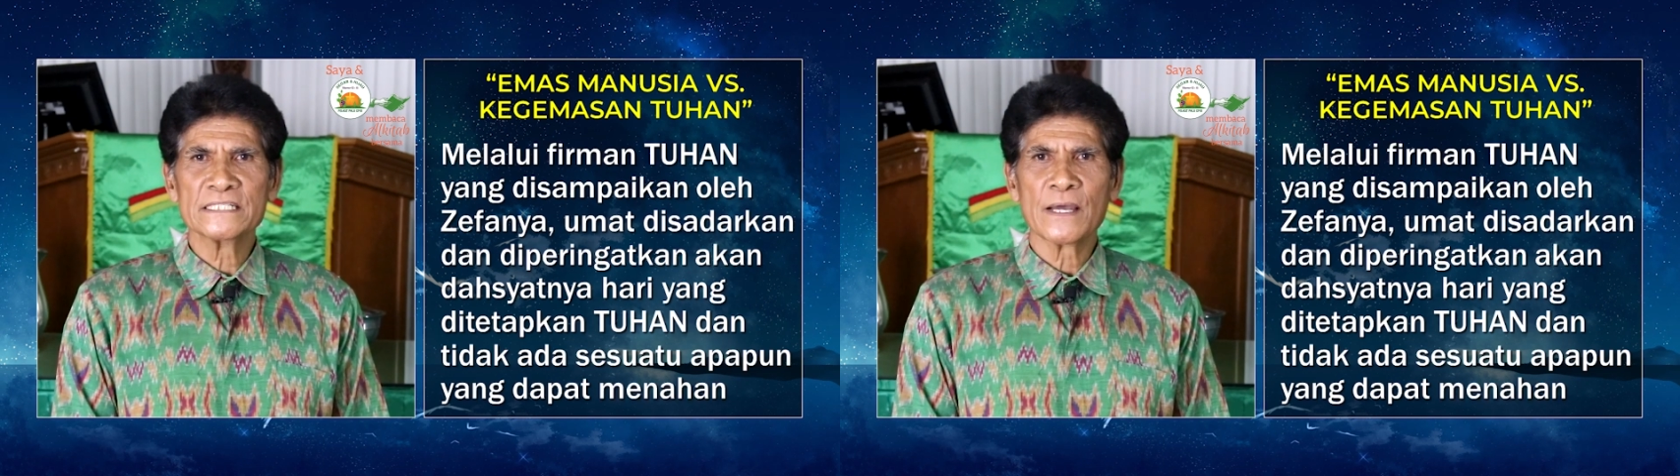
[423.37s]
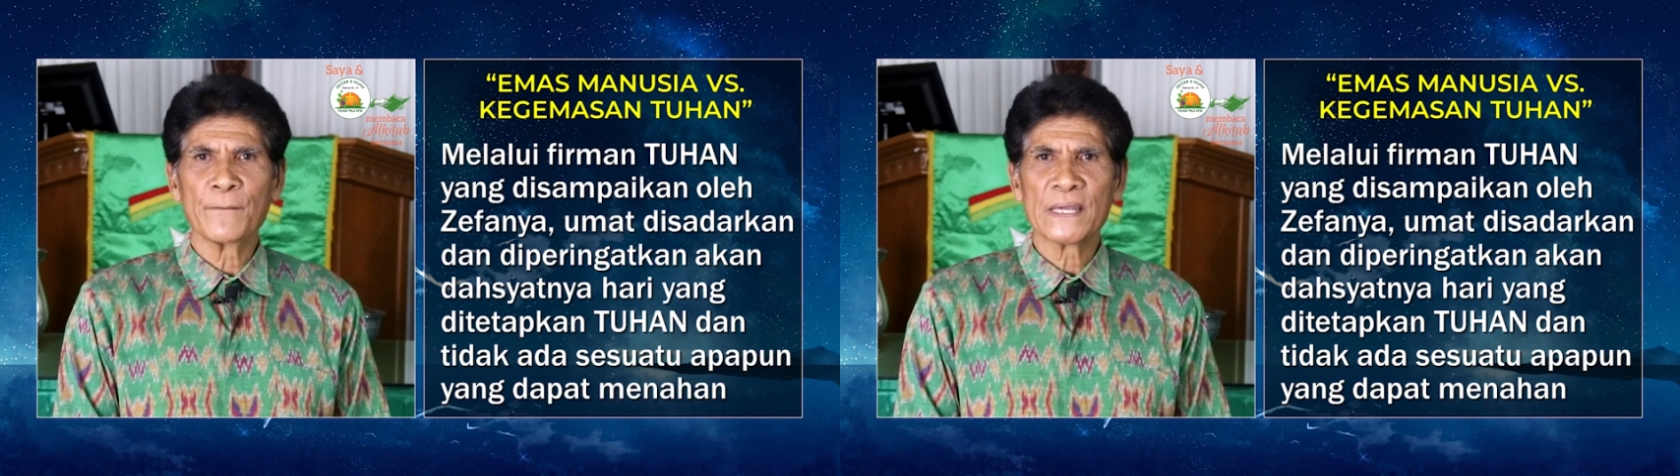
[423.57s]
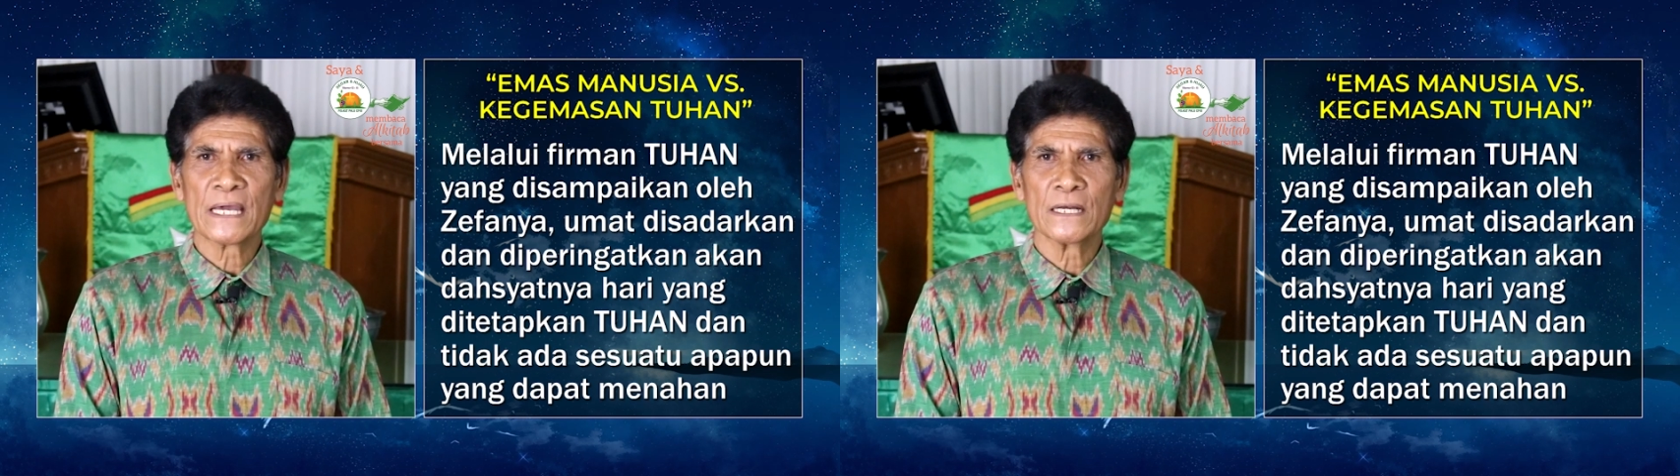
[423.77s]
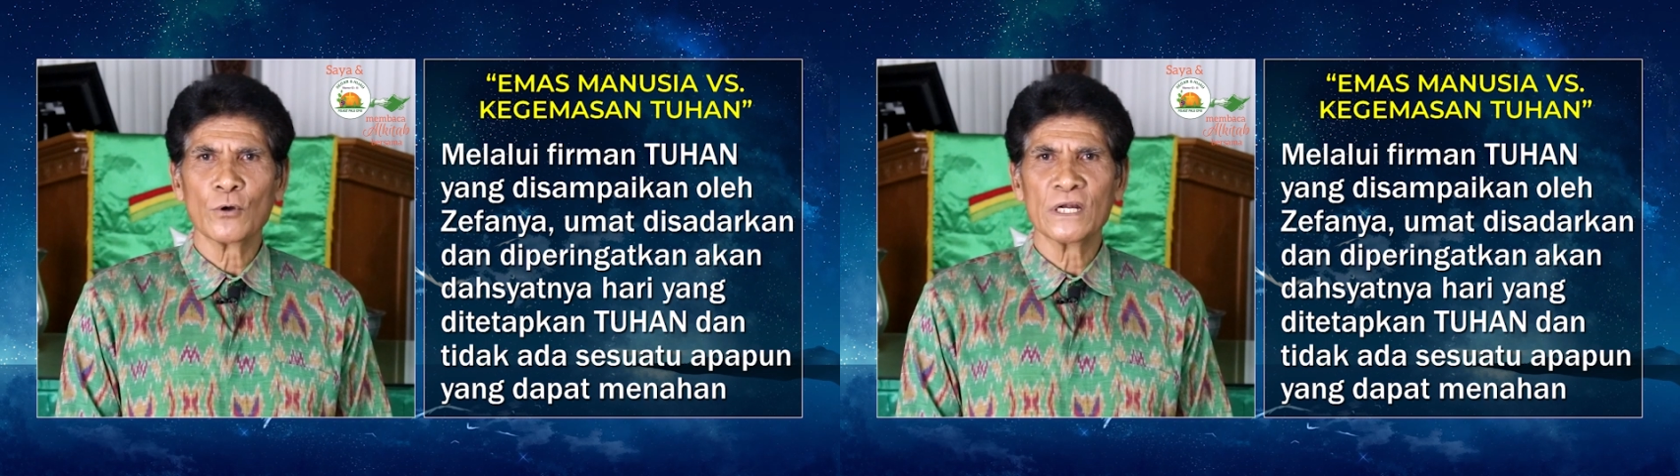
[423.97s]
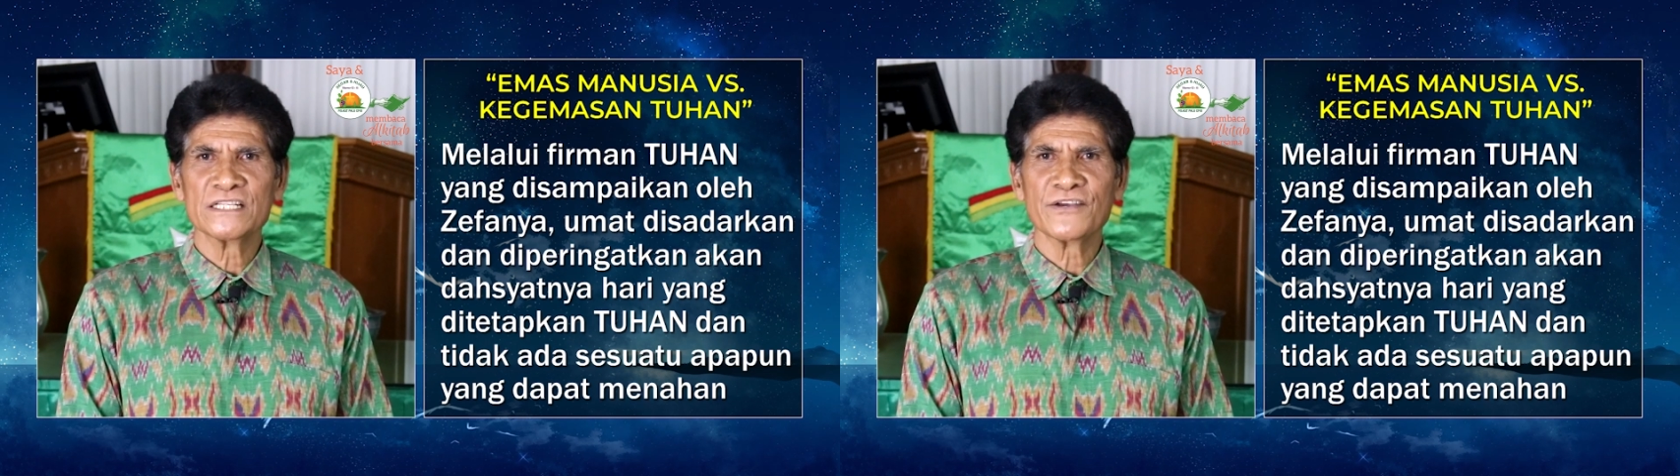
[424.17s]
disampaikan
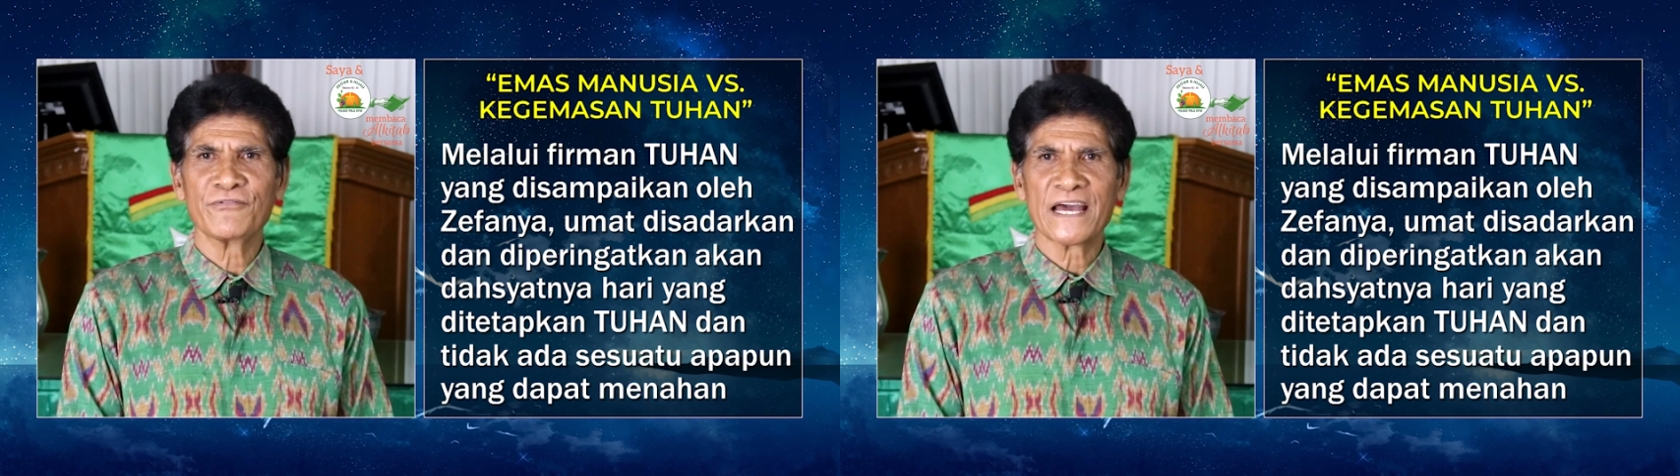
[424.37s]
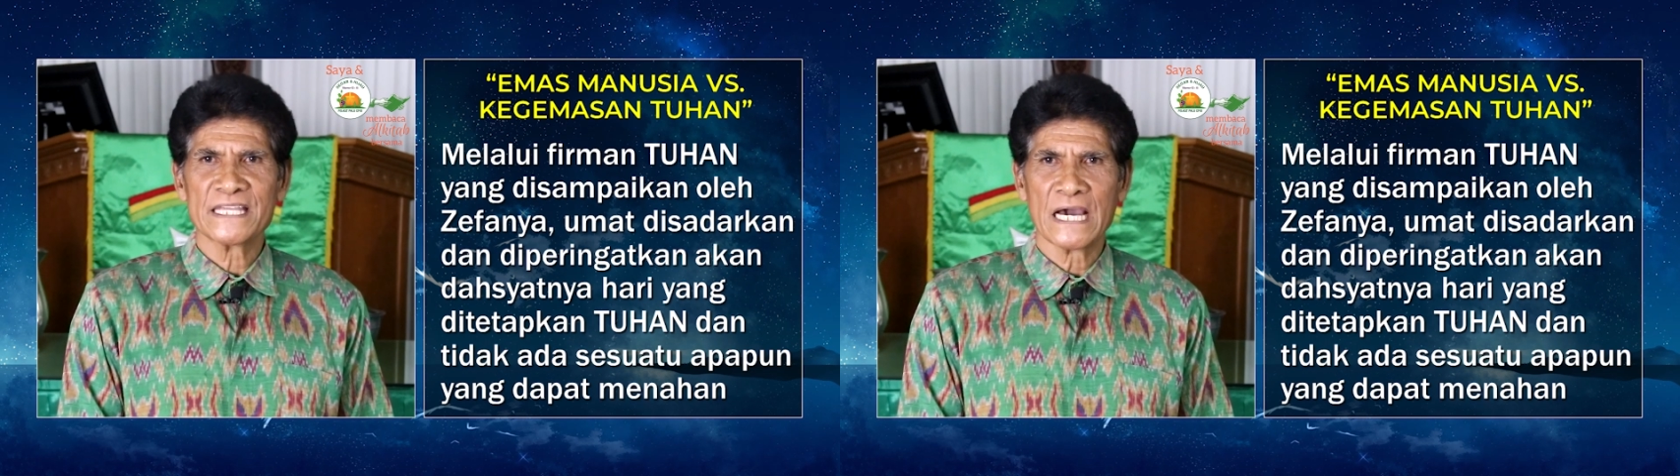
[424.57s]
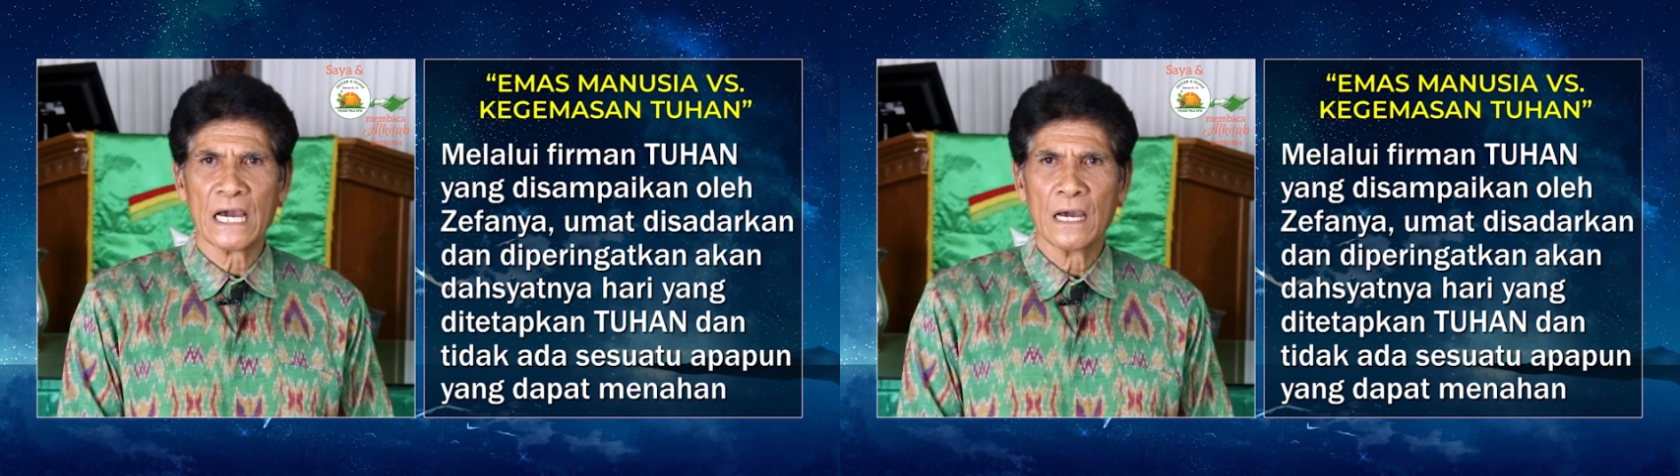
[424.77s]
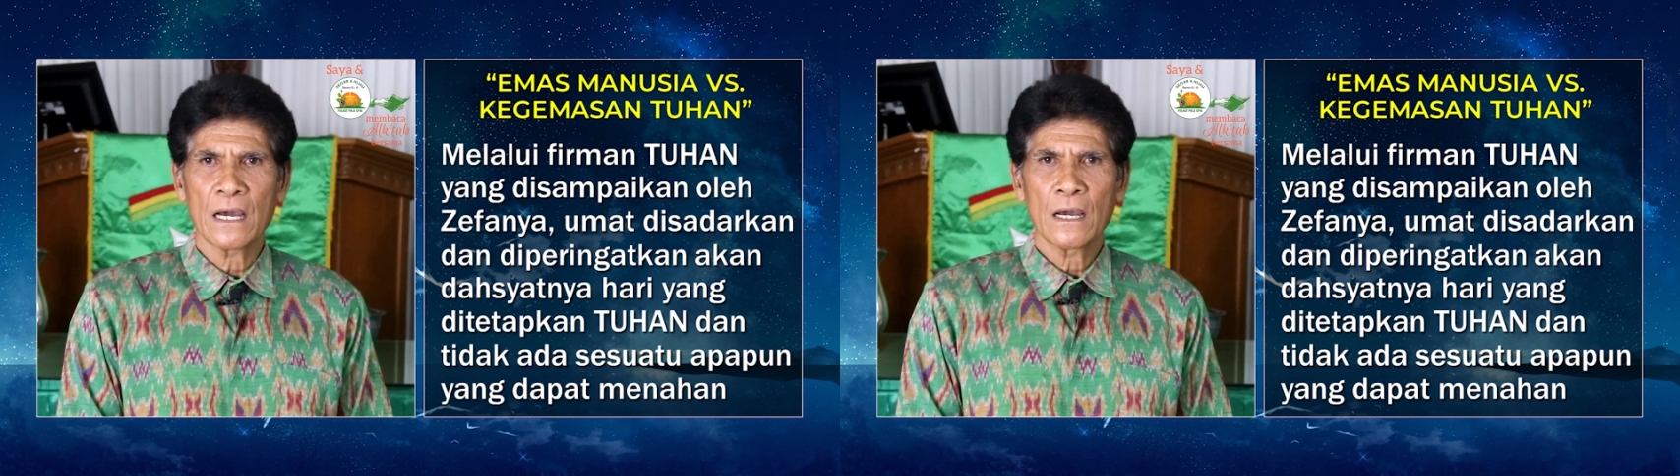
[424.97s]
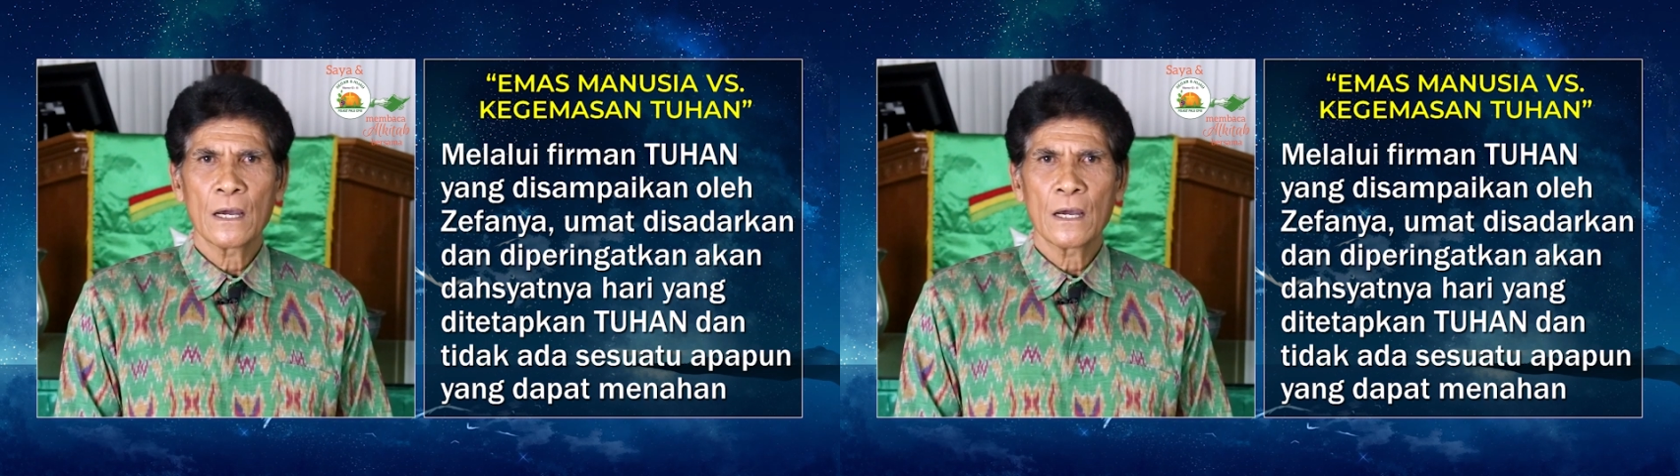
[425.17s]
oleh Sefanya,